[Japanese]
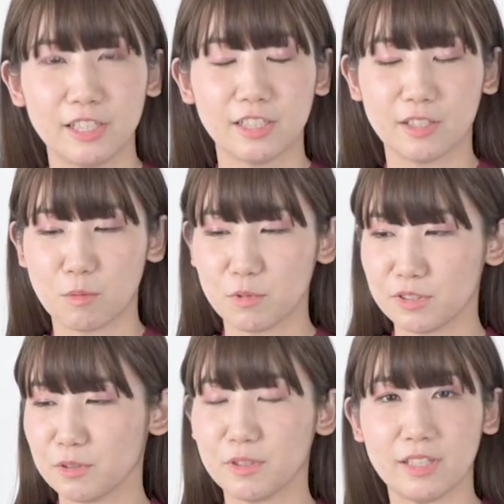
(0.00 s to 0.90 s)
ただ面
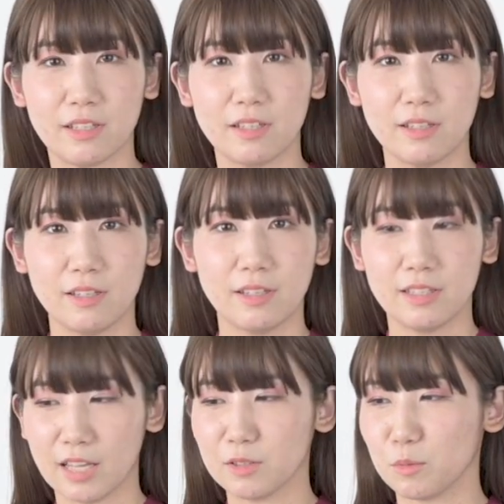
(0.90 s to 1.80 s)
白い
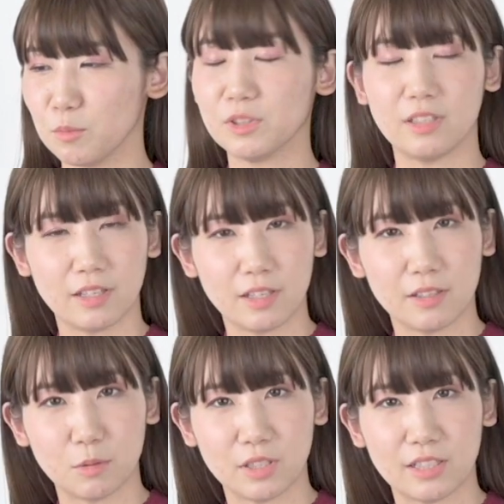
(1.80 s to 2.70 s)
なと思って
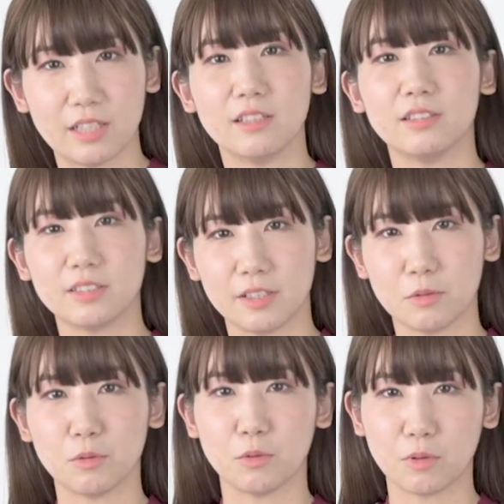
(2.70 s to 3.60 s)
読んでいたんですけ
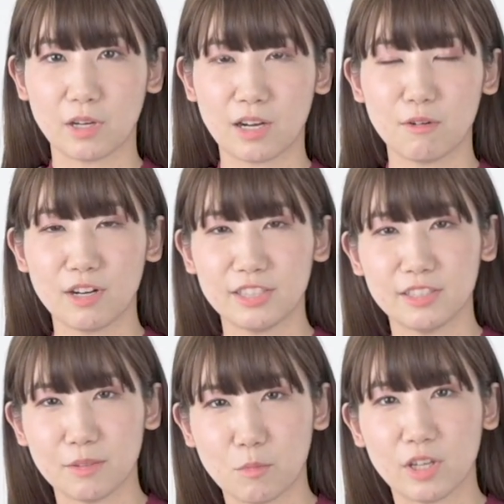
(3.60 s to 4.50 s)
ど関わら
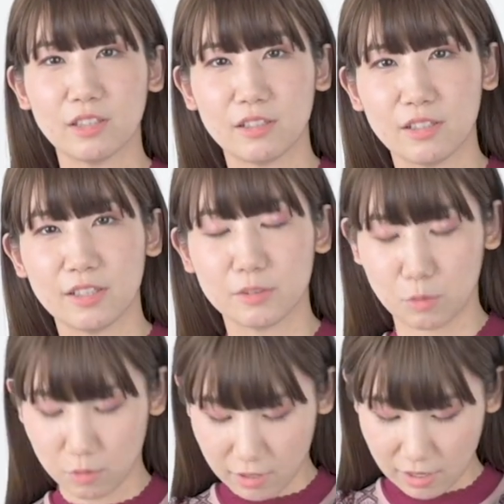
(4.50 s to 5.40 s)
せてもらって
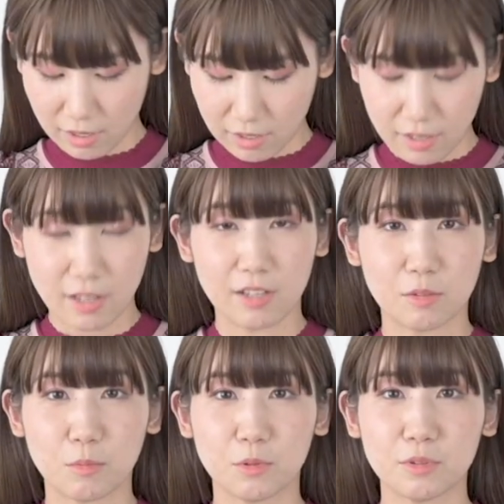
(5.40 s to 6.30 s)
そこがあ
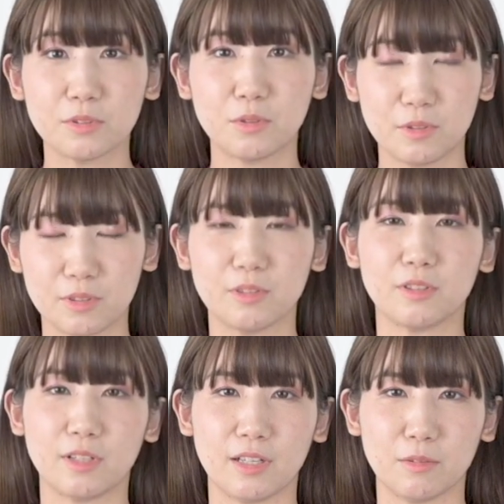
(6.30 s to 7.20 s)
のものすご
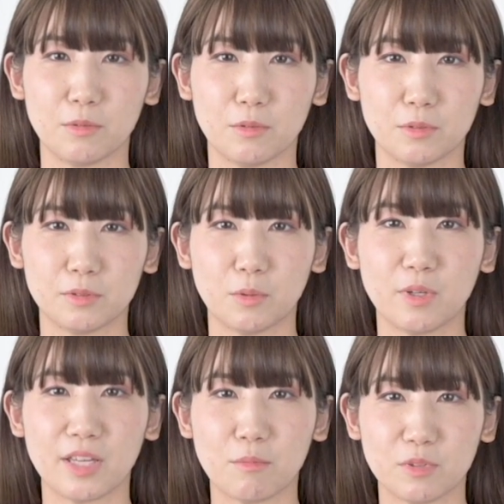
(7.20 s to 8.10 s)
くあの
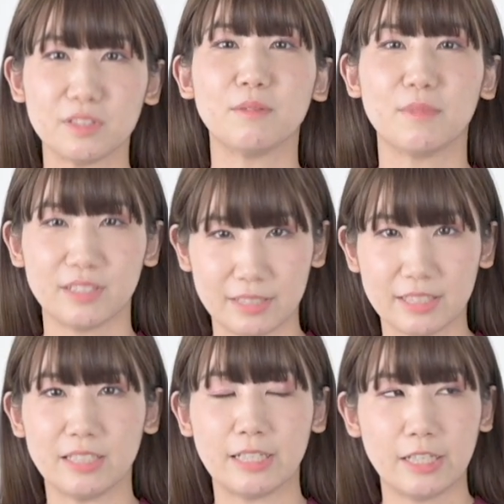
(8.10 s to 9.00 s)
尊敬もしてます
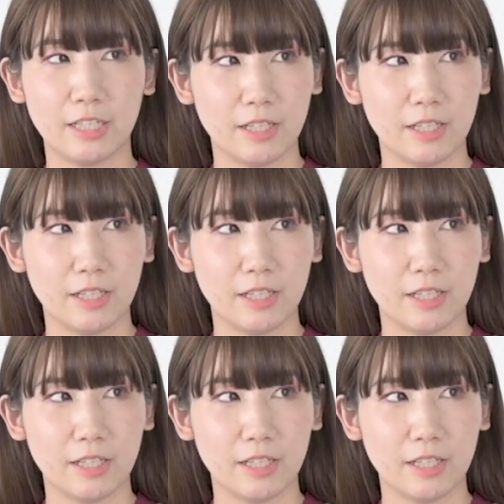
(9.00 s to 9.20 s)
し